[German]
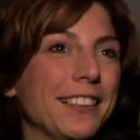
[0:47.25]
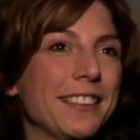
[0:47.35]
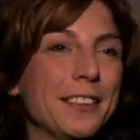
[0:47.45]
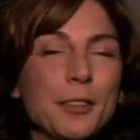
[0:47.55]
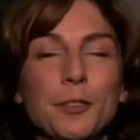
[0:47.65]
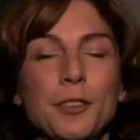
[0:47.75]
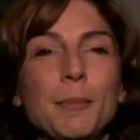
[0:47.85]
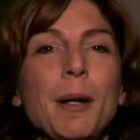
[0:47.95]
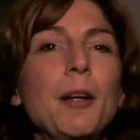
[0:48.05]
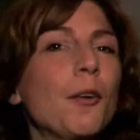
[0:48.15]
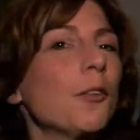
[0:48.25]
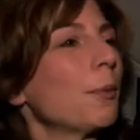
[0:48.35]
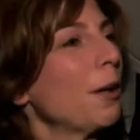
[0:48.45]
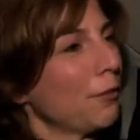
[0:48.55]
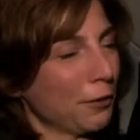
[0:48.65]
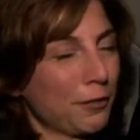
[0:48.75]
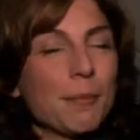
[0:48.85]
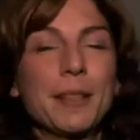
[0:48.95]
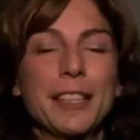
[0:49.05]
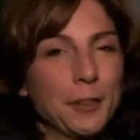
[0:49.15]
dass ich eine gesunde Balance brauche von
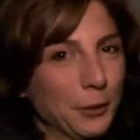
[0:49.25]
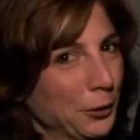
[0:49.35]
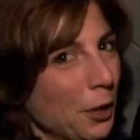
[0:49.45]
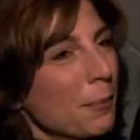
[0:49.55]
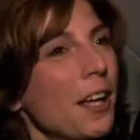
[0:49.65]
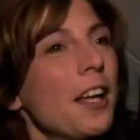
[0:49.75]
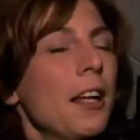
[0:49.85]
Familie und Job.